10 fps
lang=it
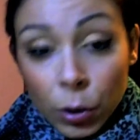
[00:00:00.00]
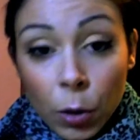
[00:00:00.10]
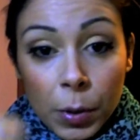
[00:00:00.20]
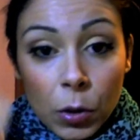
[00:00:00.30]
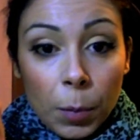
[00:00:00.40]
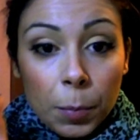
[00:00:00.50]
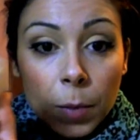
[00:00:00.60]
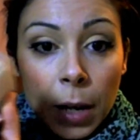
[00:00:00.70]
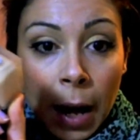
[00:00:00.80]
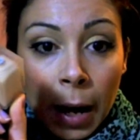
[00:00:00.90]
Io ho preso
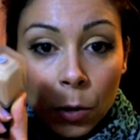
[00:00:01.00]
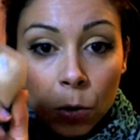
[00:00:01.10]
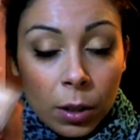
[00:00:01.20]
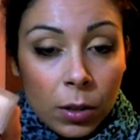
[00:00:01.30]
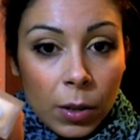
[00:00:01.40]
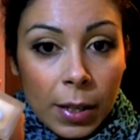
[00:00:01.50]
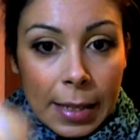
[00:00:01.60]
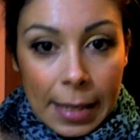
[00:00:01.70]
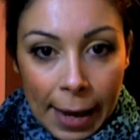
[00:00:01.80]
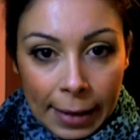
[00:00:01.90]
la colorazione
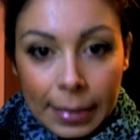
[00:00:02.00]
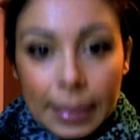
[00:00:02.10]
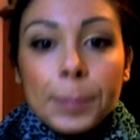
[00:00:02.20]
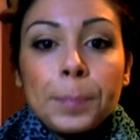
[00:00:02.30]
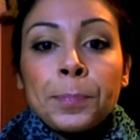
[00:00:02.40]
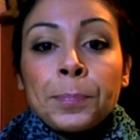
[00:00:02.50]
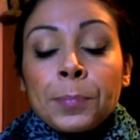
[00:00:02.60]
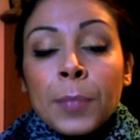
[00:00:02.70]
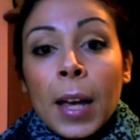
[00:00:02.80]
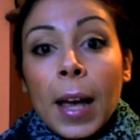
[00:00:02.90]
Sand,
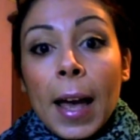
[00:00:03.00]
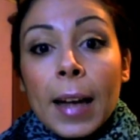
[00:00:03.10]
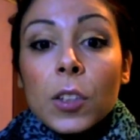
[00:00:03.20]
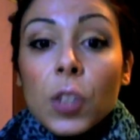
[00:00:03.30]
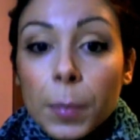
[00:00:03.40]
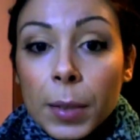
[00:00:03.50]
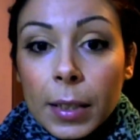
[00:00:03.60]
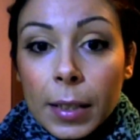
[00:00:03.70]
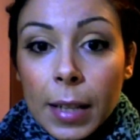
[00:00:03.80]
è leggermente